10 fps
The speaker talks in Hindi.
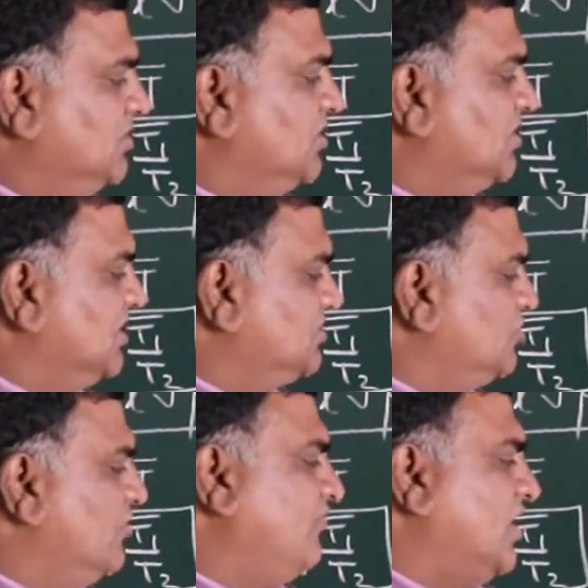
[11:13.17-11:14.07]
कि
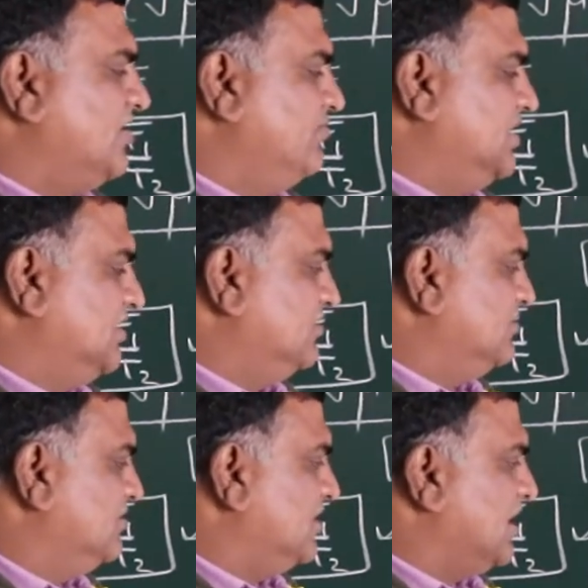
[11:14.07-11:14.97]
रेशियो फॉर्म में
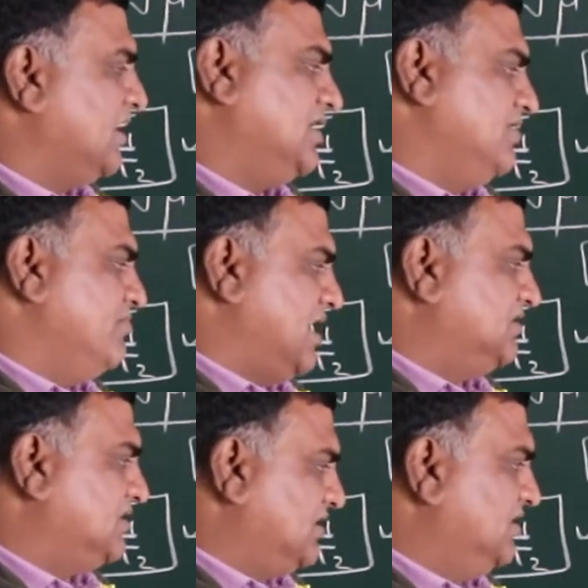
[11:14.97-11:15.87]
अगर हम
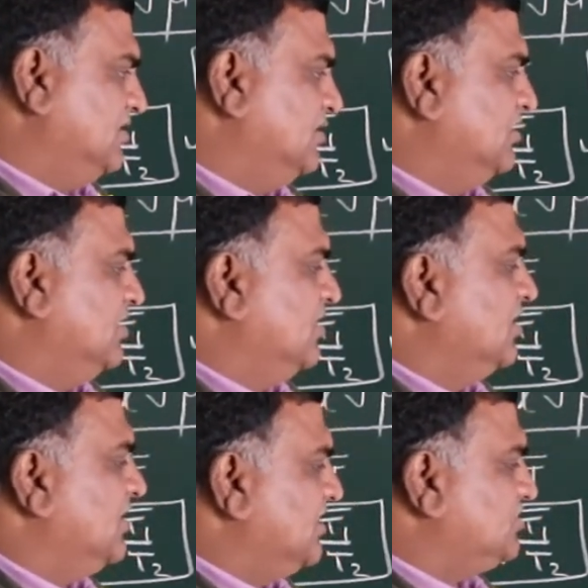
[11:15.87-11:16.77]
बात करें
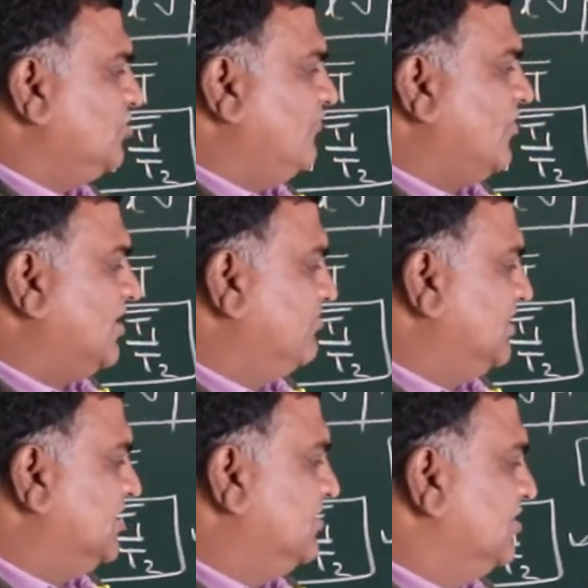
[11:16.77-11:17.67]
रेशियो फॉर्म
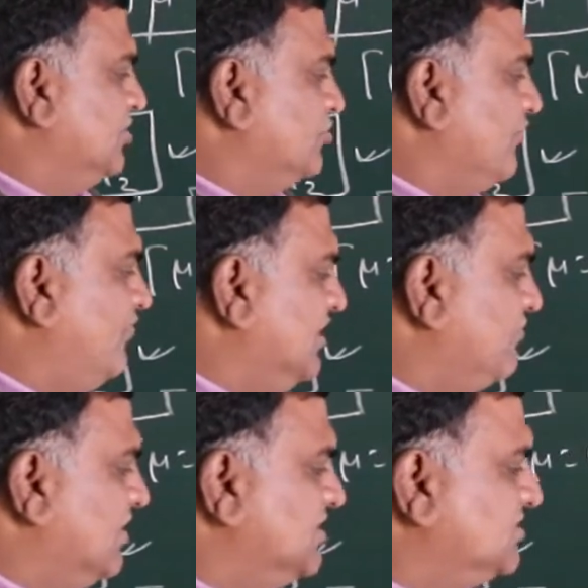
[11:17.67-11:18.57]
में तो
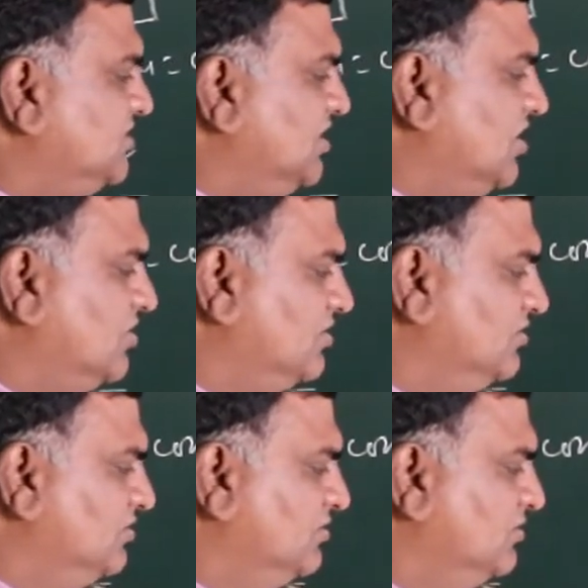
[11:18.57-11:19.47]
फ्रीक्वेंसी और
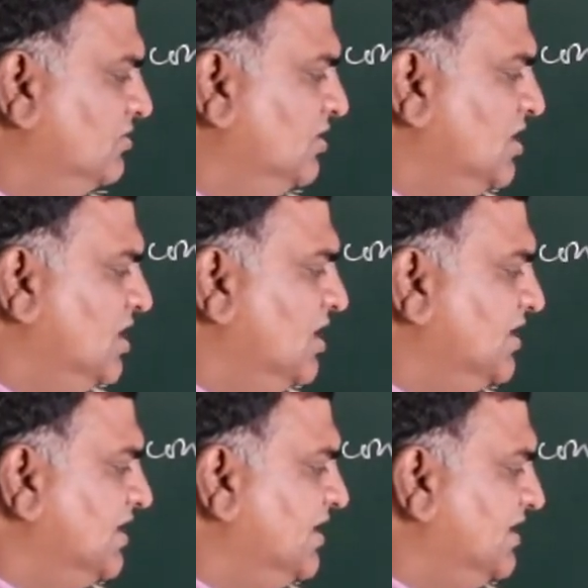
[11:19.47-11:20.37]

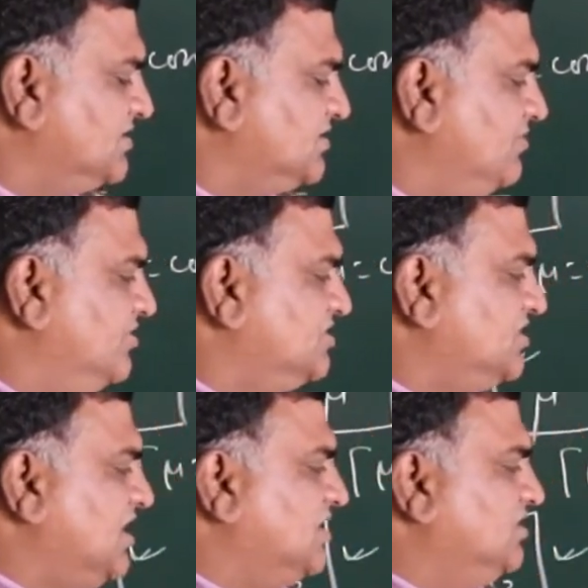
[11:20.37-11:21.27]
रेडियस के बीच
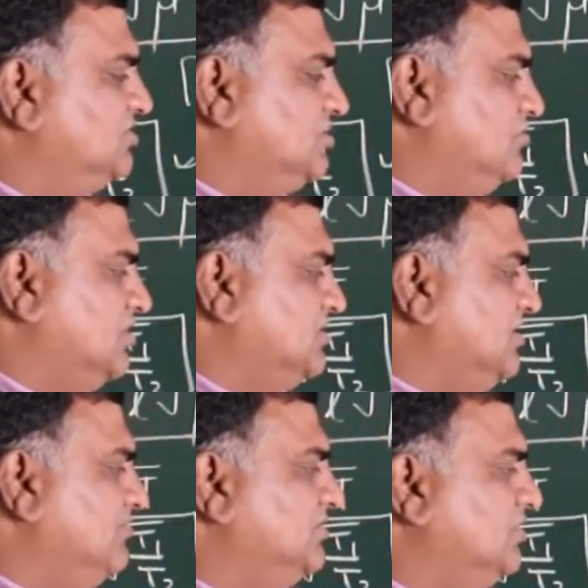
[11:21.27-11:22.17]
क्या रिलेशन होगा
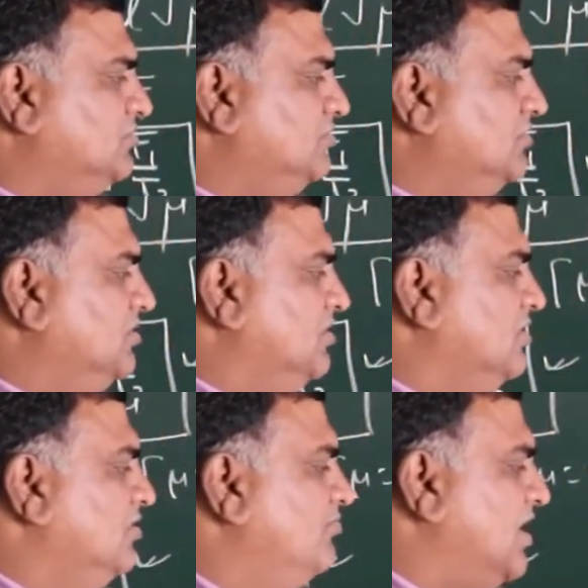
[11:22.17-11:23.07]
जरा बताओ तो
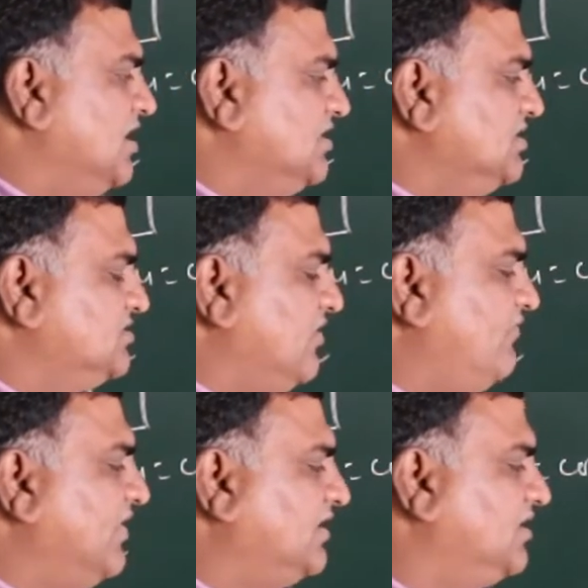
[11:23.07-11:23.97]
बाकी सब
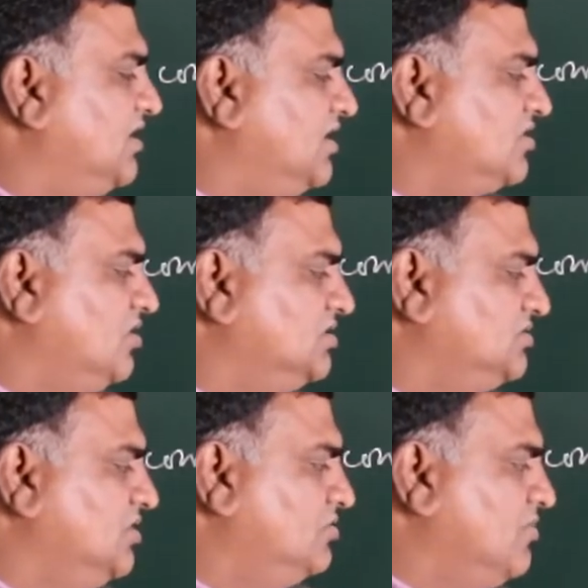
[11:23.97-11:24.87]
फैक्टर अगर
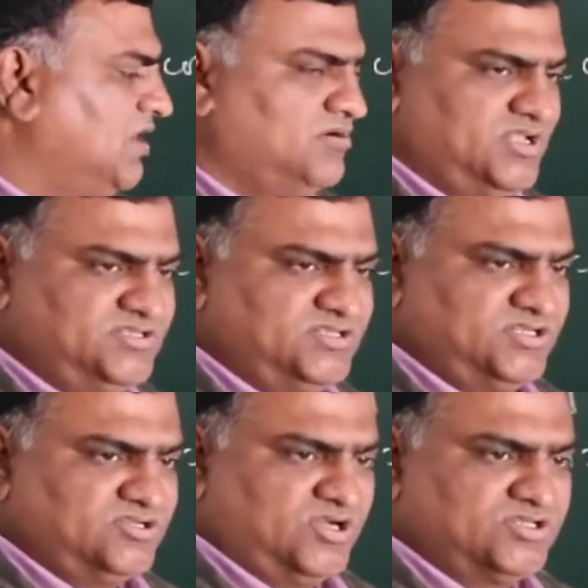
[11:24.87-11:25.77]
कांस्टेंट हो मान लो
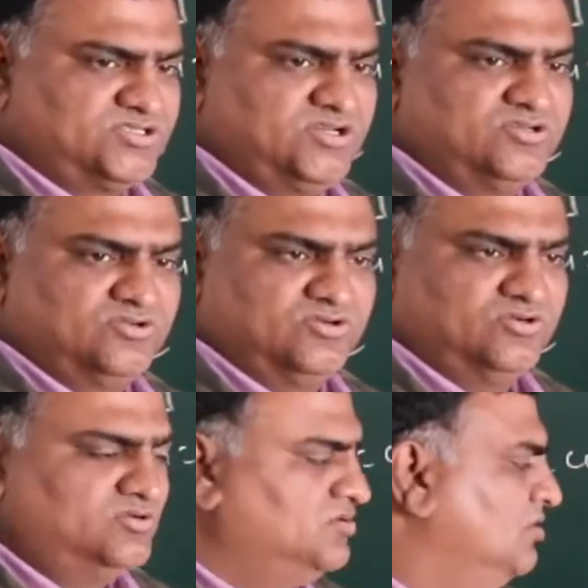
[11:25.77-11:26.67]
डेंसिटी कांस्टेंट
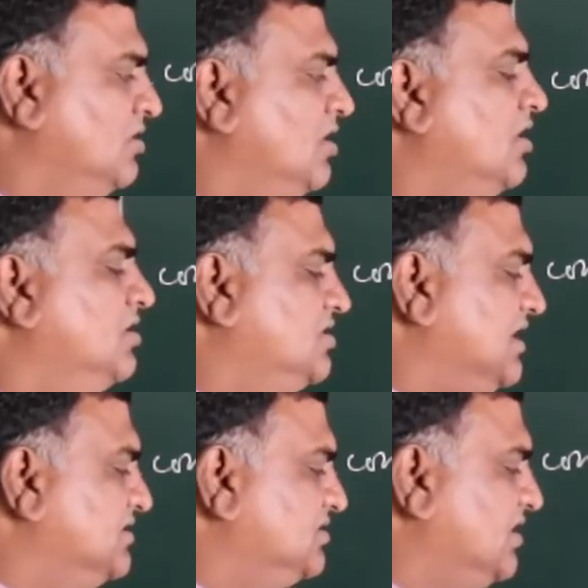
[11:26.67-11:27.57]
हो
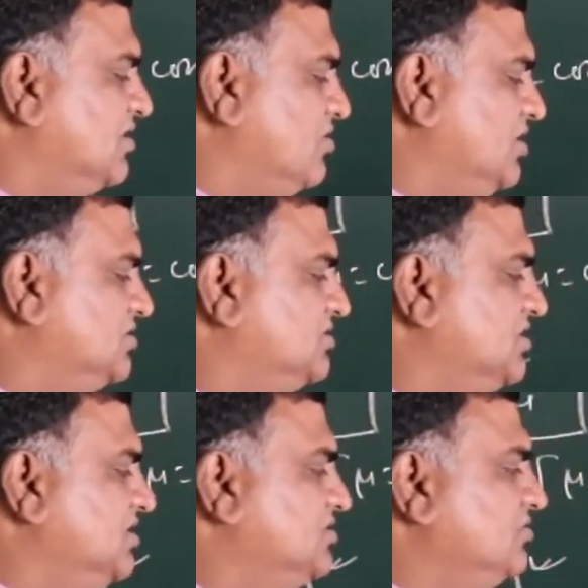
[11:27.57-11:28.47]
टेंशन
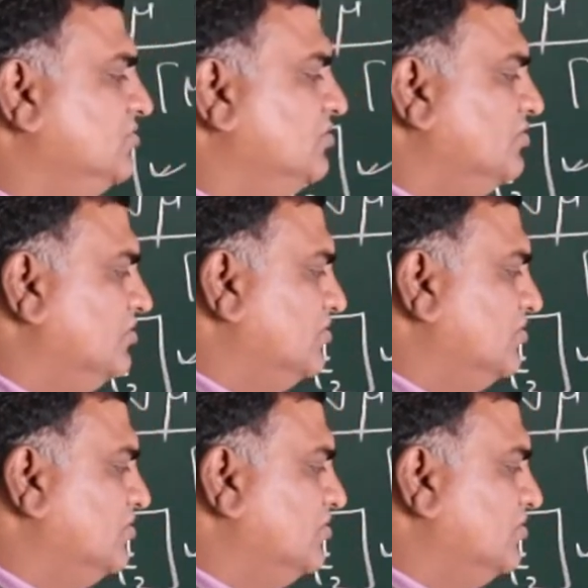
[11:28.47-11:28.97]
कांस्टेंट हो